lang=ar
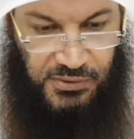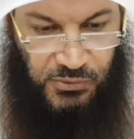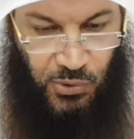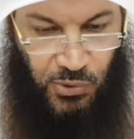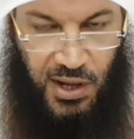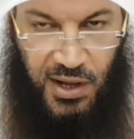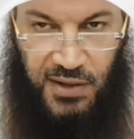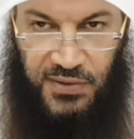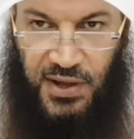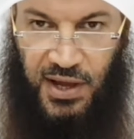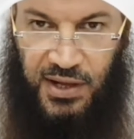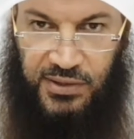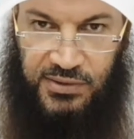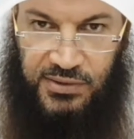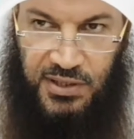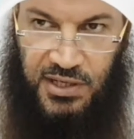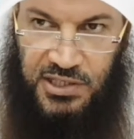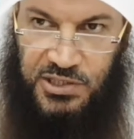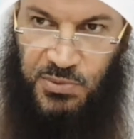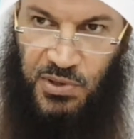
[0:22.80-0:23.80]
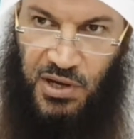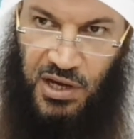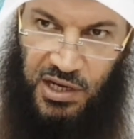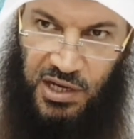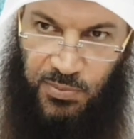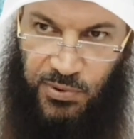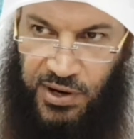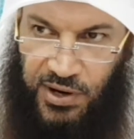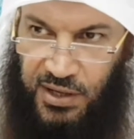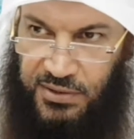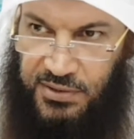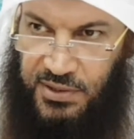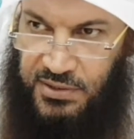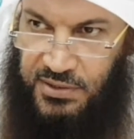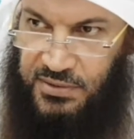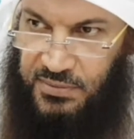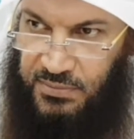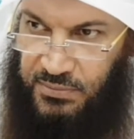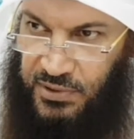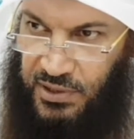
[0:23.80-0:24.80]
وهذا حتى يجمع أكبر عدد
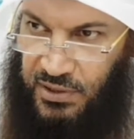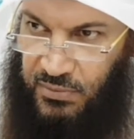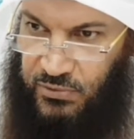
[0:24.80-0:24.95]
من